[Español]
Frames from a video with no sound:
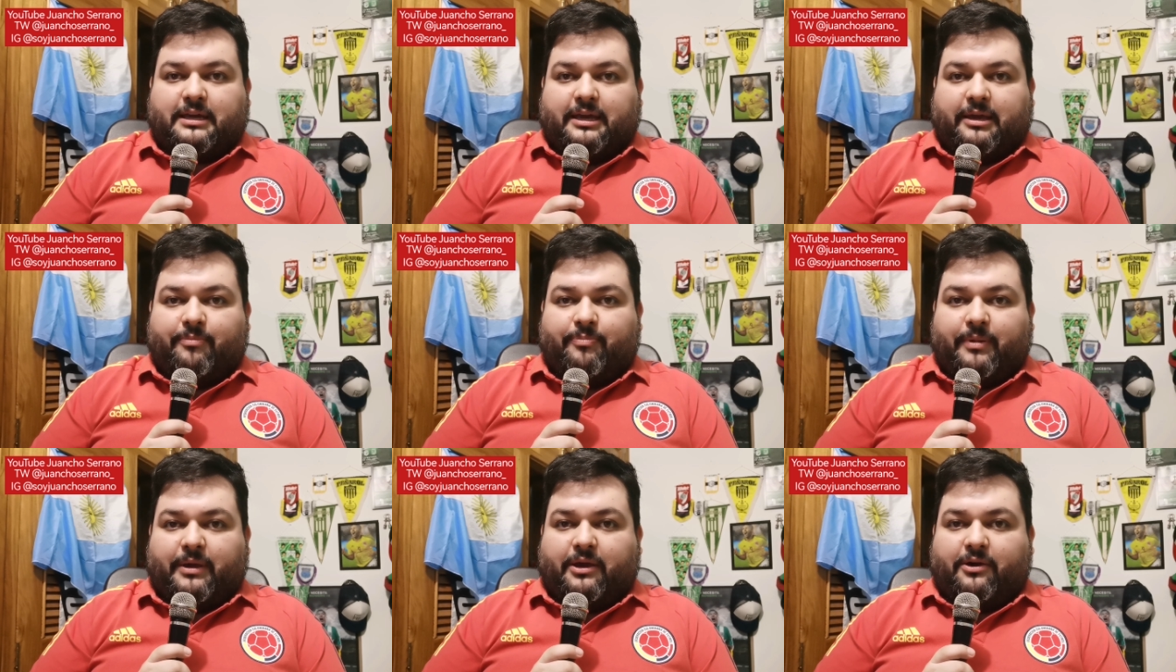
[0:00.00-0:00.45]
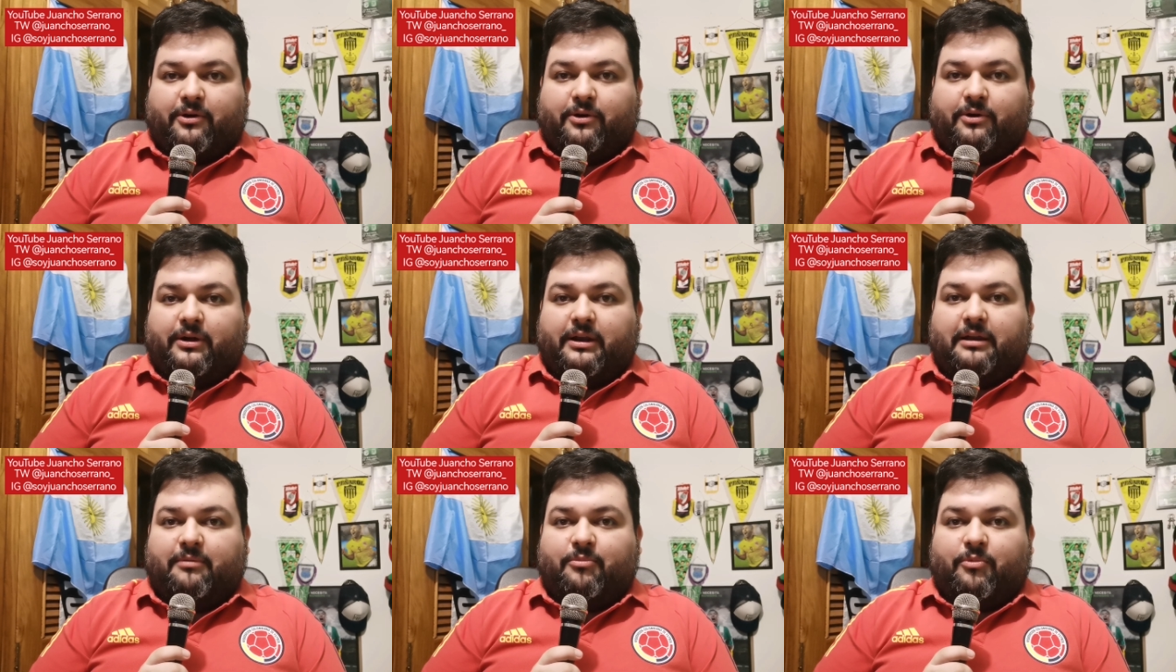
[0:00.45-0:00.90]
que
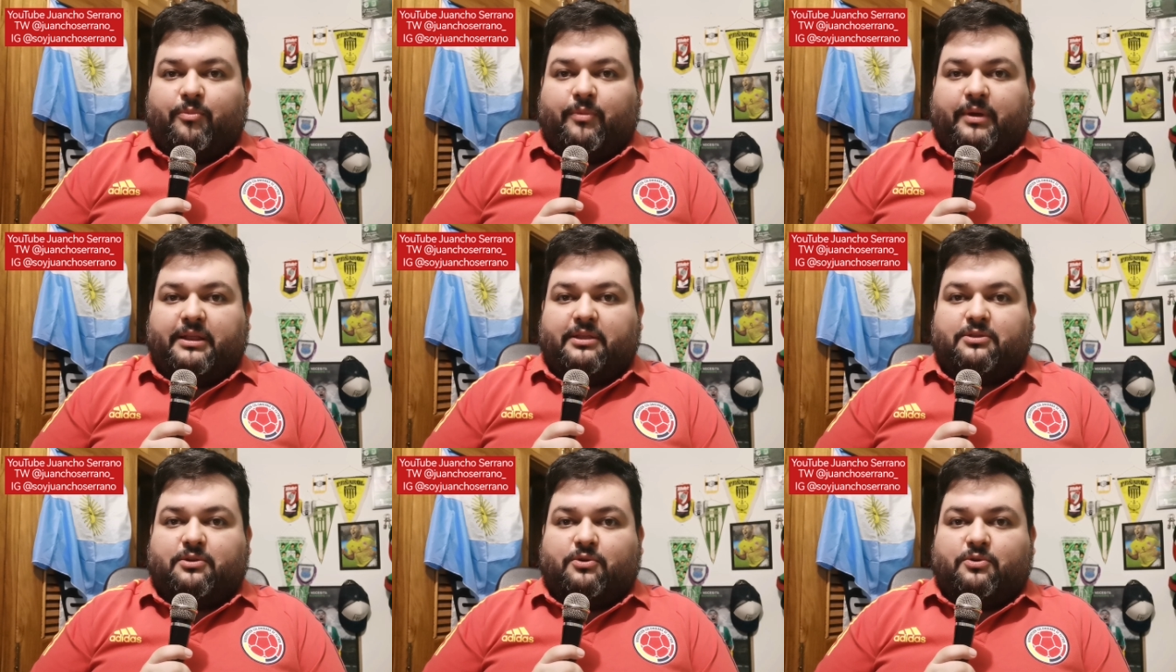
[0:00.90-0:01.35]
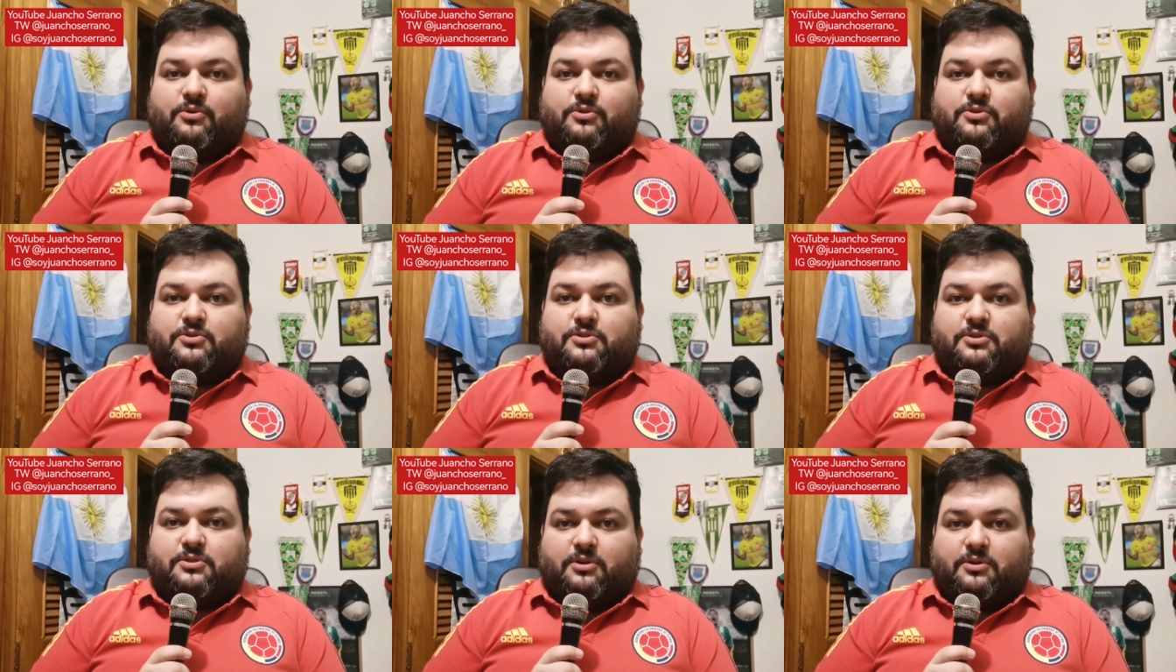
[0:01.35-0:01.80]
pegó en el momento
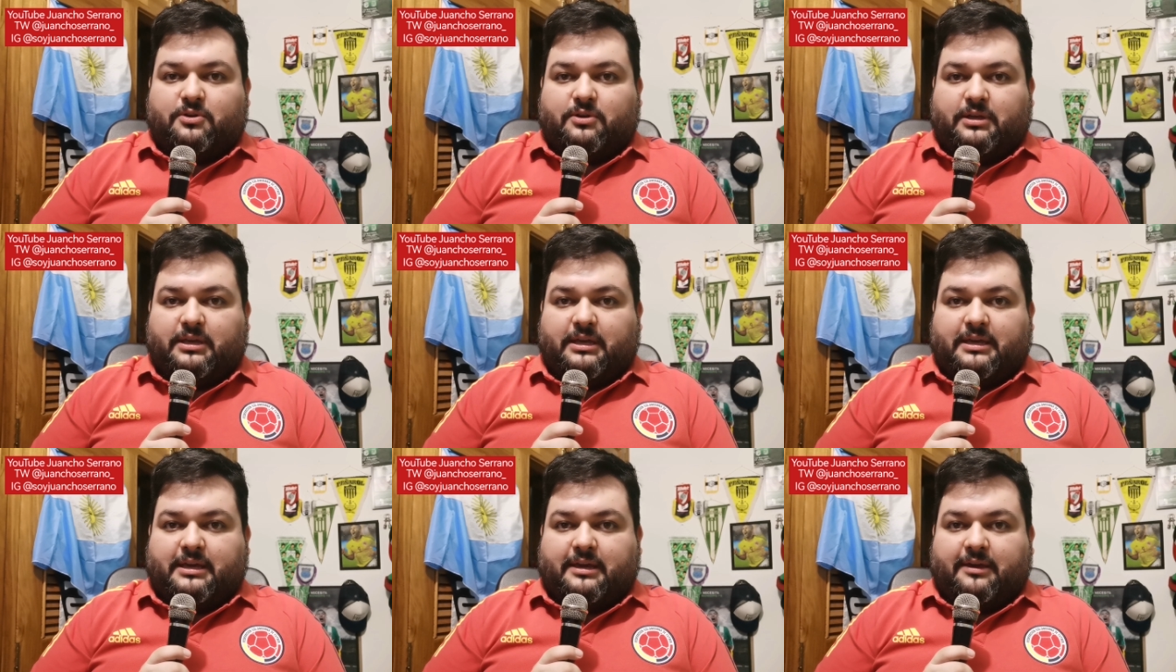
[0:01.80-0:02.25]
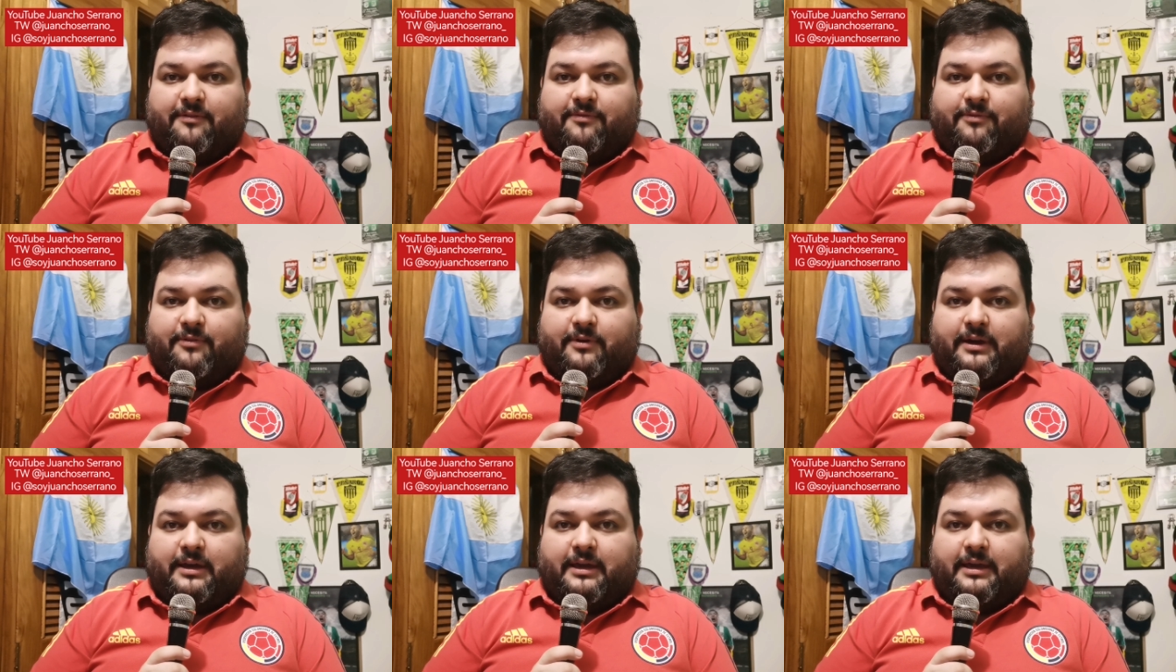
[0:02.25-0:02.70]
justo y que
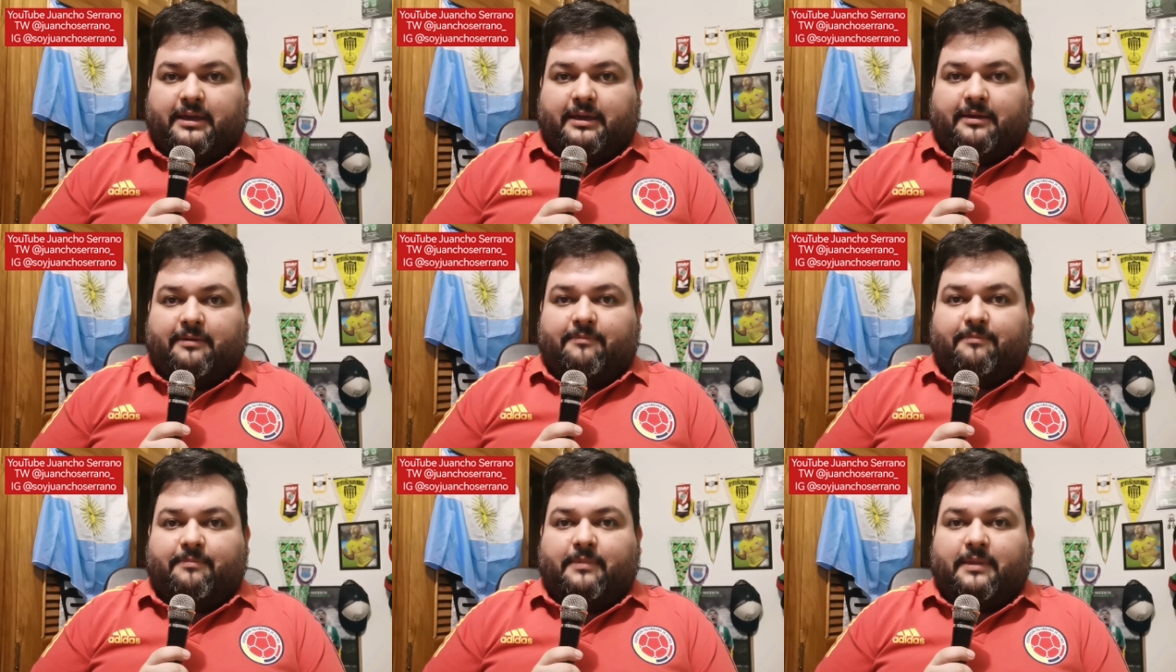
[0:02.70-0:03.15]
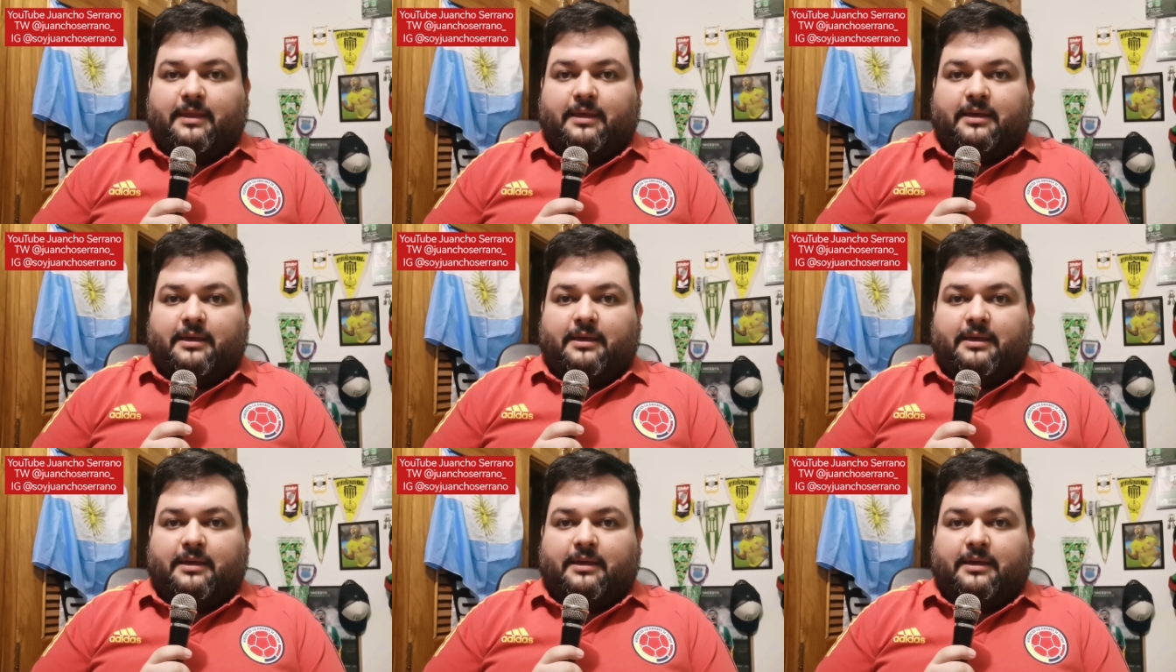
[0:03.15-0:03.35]
fue